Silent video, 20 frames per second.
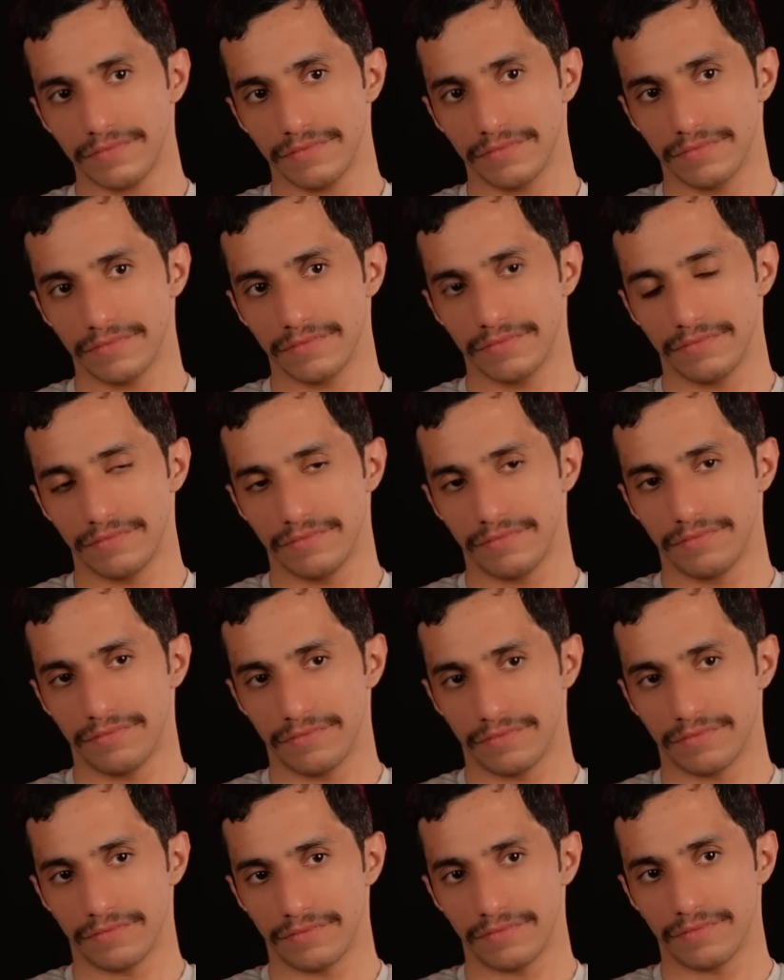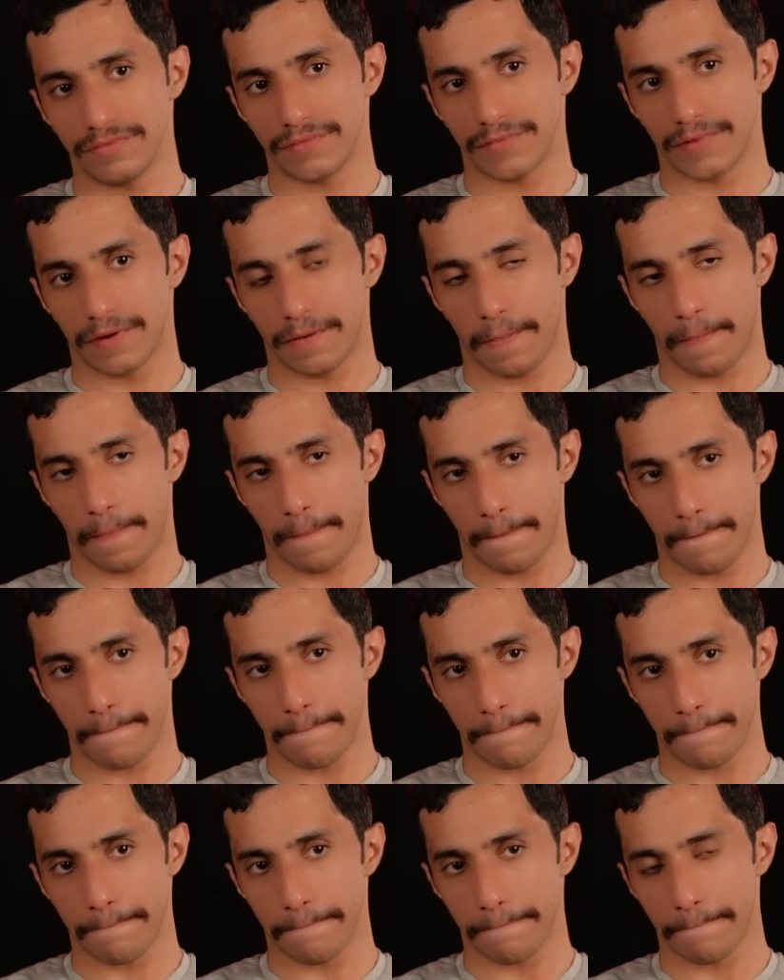لما بدينا الموسم
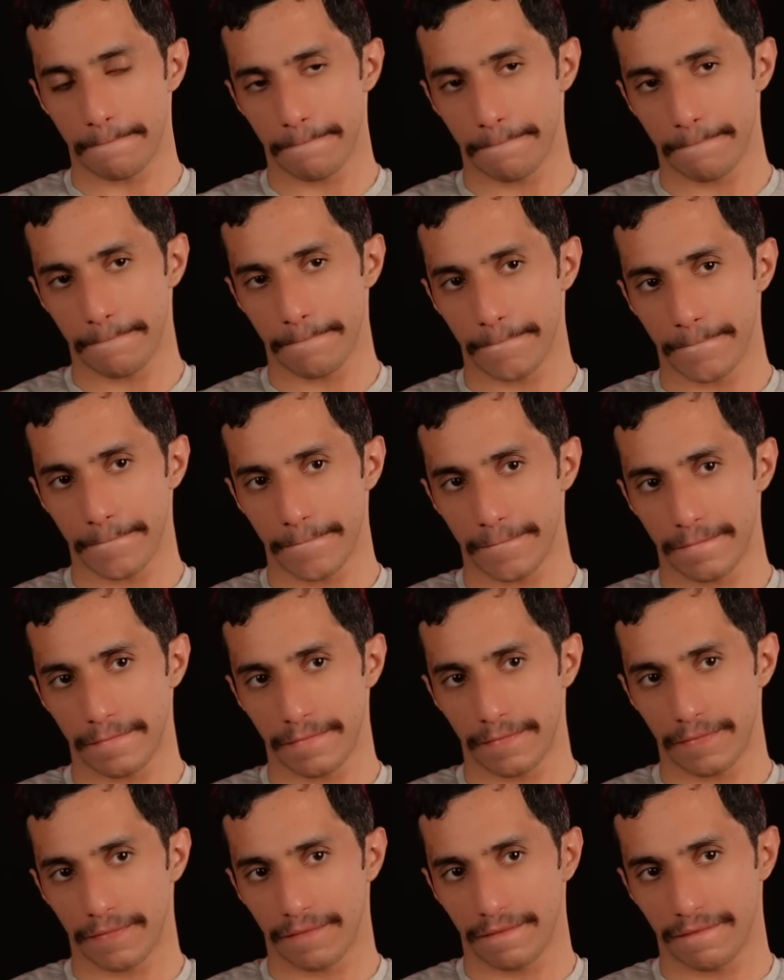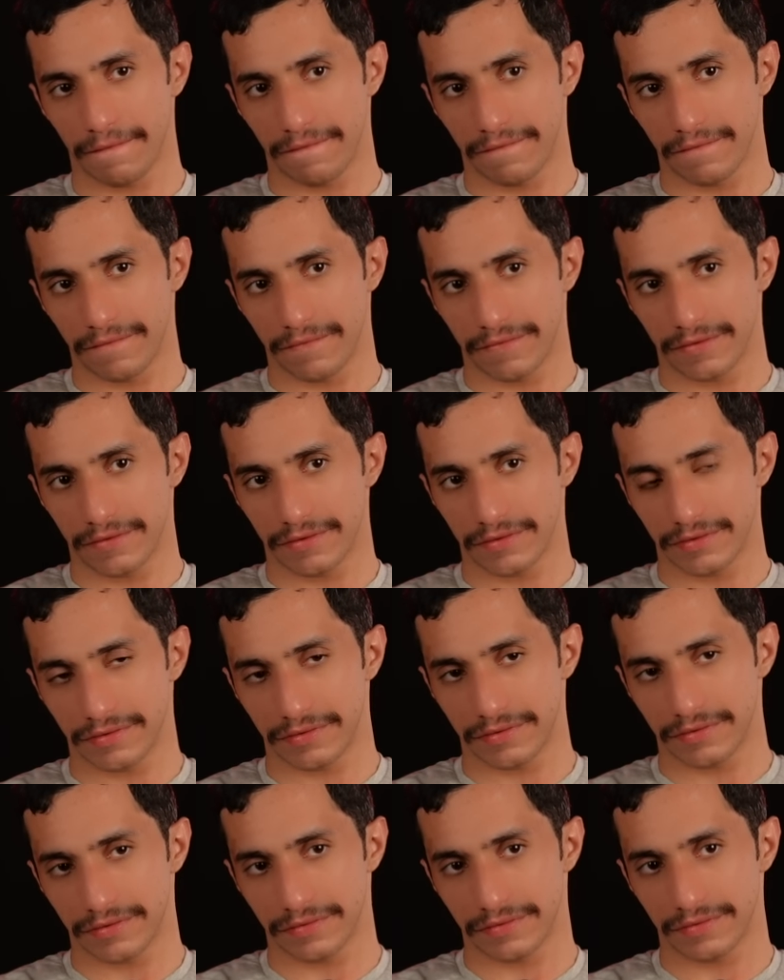انت تذكر وضع نادي النصر
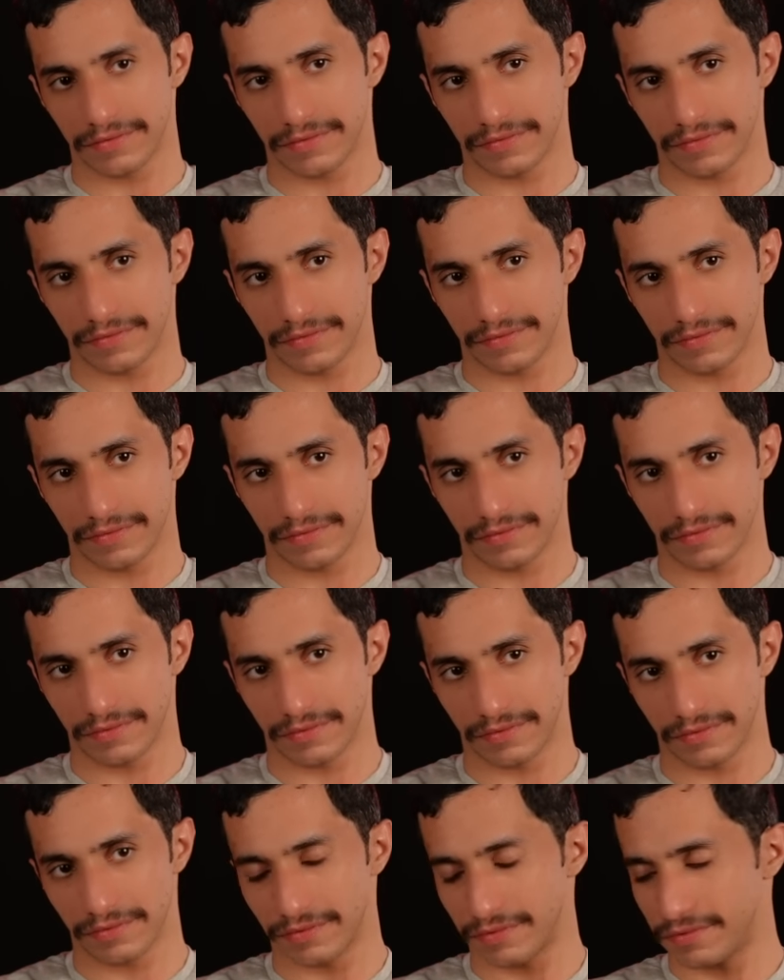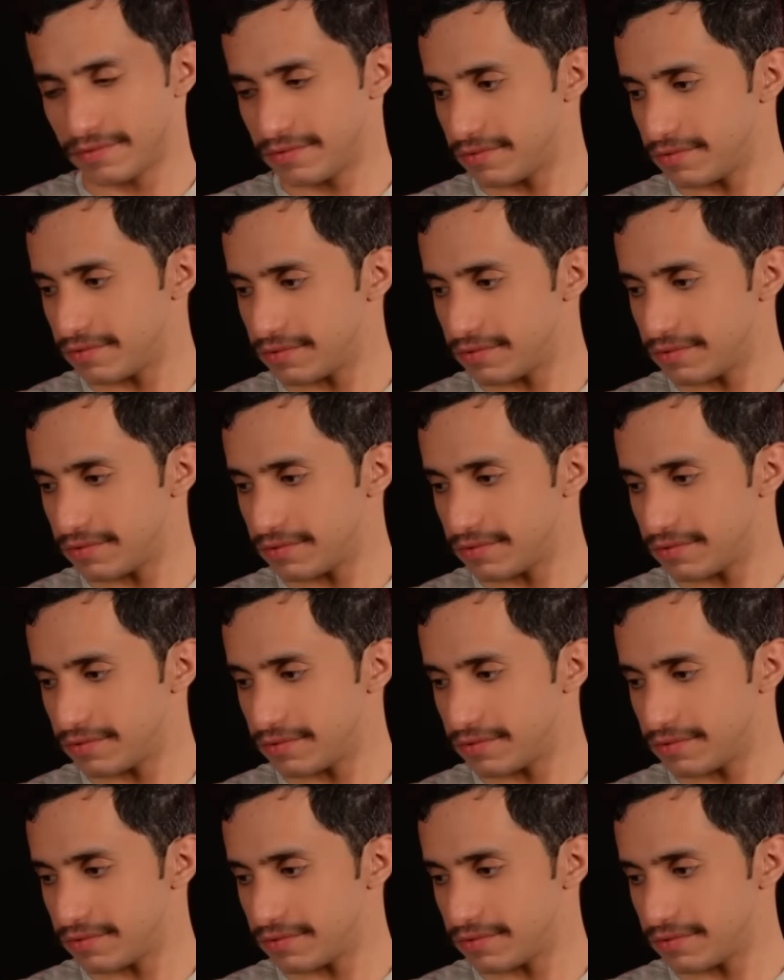كاسترو يمشي إيه.